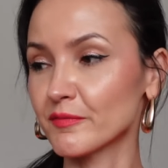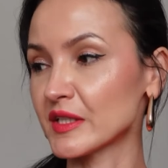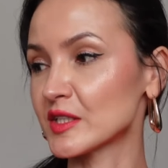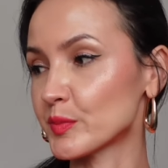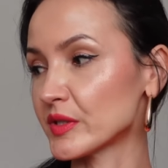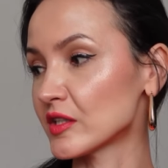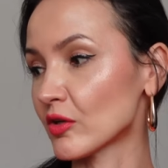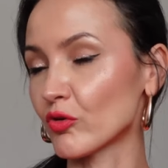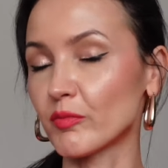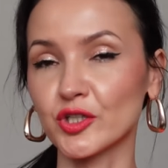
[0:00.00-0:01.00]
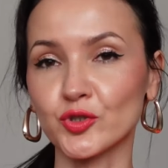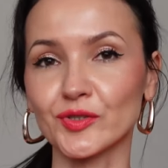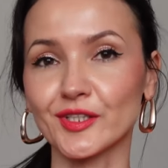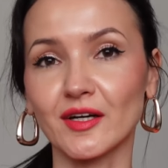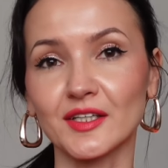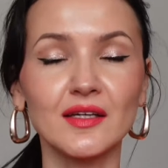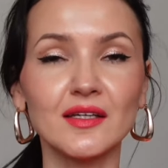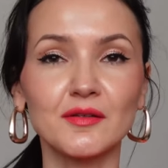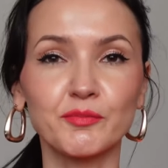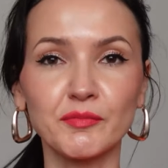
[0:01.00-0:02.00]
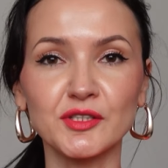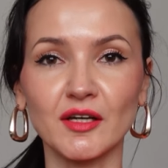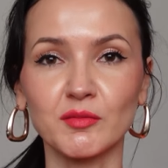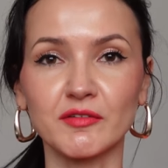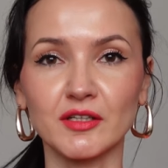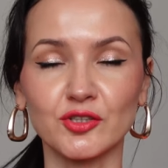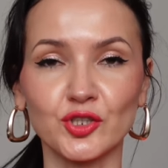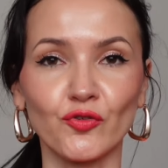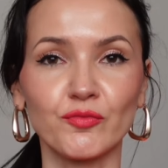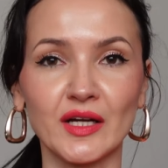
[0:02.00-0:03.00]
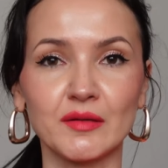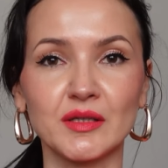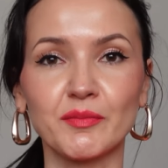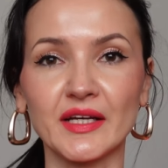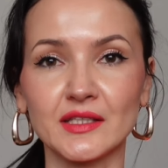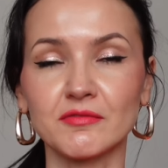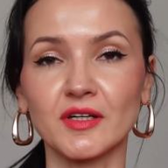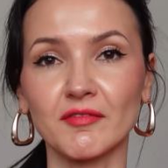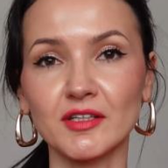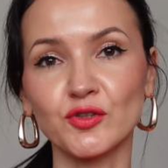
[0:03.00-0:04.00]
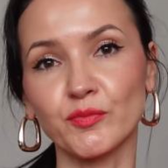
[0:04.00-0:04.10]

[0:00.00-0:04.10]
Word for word: В принципе, не такой большой заказ. И помните, я вам говорила, что в мае мы поедем в Хорватию,